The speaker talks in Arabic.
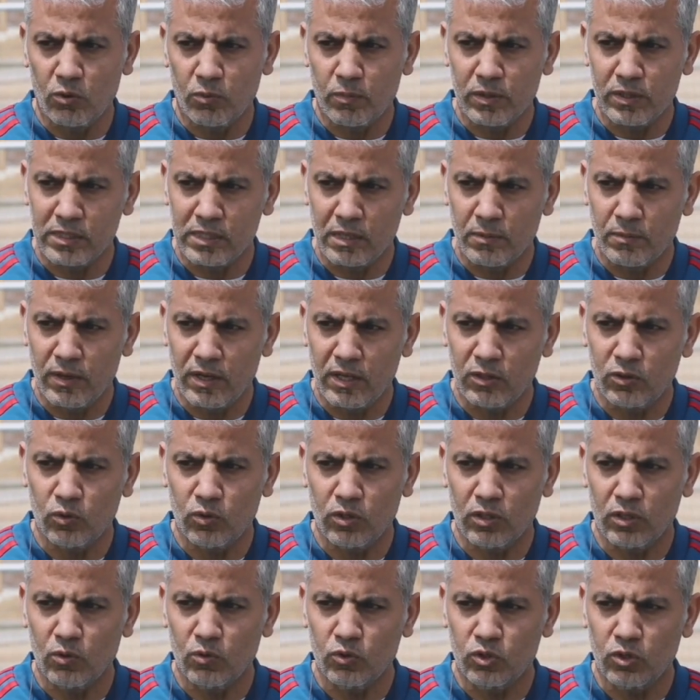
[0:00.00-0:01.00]
البصمات
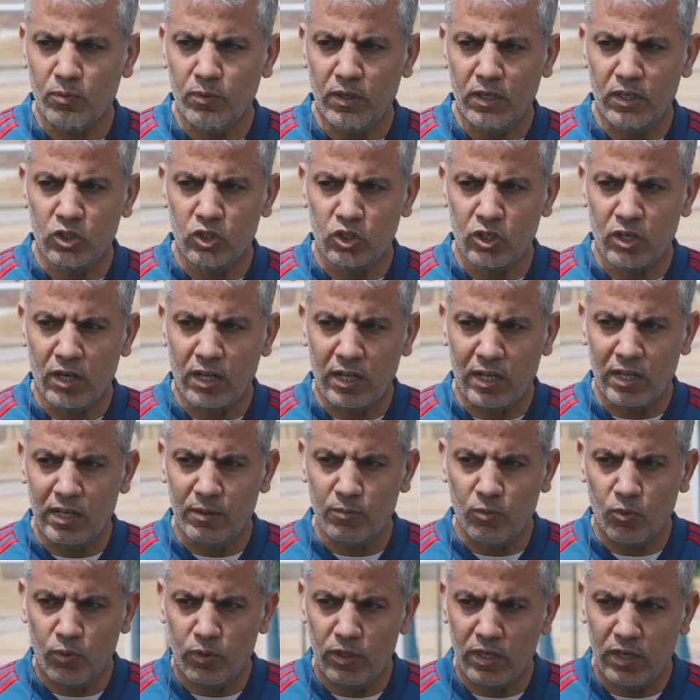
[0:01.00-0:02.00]
وتخداو جميع الاجراءات
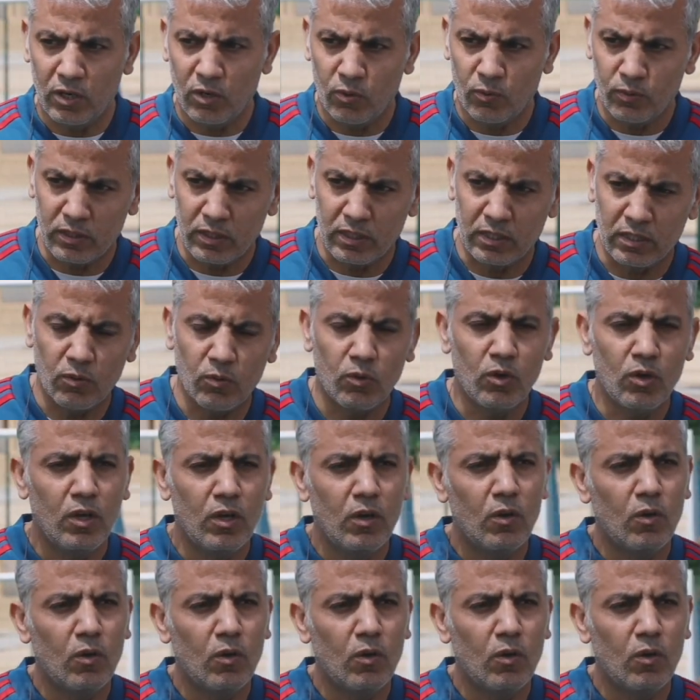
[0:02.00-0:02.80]
اللي ممكن انهم تخداو